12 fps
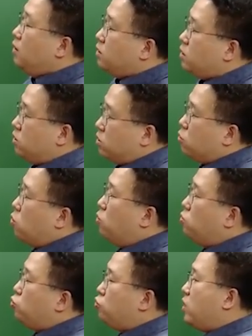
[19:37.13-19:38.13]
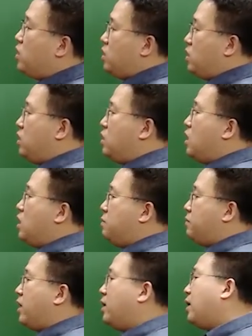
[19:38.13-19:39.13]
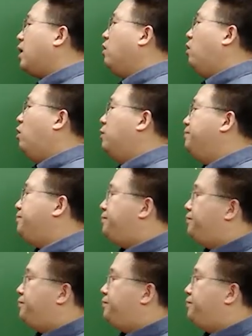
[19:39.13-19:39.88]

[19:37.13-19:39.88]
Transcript: 즉 공중의 이익에 입각하여